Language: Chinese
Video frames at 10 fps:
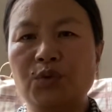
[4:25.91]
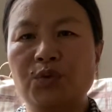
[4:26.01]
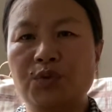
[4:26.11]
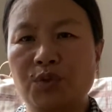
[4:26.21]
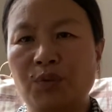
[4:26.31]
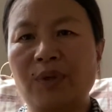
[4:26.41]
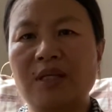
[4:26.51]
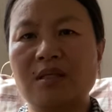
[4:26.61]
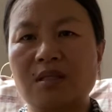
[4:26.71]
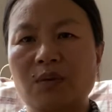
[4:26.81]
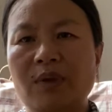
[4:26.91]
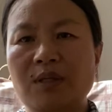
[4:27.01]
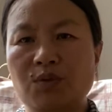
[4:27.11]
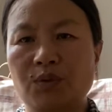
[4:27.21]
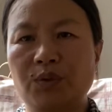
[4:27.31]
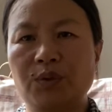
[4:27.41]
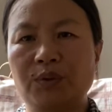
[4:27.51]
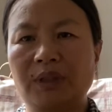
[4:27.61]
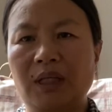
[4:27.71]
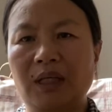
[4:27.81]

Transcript: 入九万、十万左右的，